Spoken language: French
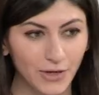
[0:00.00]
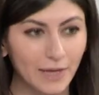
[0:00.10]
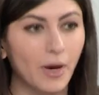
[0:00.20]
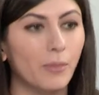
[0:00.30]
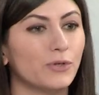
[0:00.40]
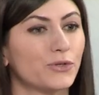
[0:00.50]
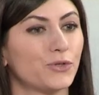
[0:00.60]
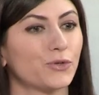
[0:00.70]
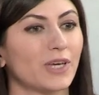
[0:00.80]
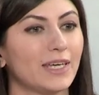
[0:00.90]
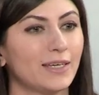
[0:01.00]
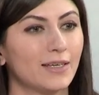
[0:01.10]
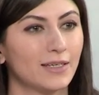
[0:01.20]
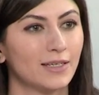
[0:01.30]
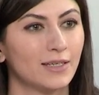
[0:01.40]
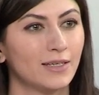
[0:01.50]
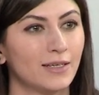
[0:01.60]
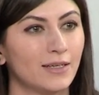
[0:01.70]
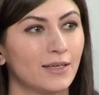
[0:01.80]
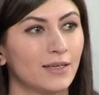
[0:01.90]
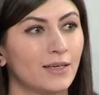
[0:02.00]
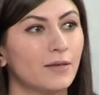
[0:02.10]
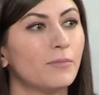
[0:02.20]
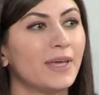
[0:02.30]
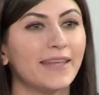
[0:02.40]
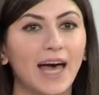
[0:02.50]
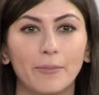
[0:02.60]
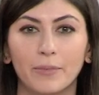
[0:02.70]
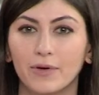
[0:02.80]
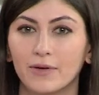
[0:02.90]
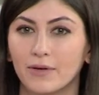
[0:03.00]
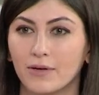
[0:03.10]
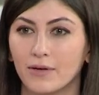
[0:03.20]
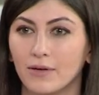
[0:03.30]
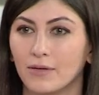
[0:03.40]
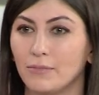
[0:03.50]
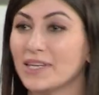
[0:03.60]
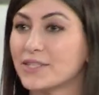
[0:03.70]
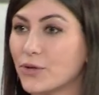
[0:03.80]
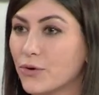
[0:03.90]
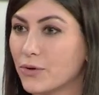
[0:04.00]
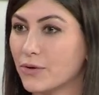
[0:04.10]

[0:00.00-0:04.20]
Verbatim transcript: les membres du jury, Mesdames, Messieurs,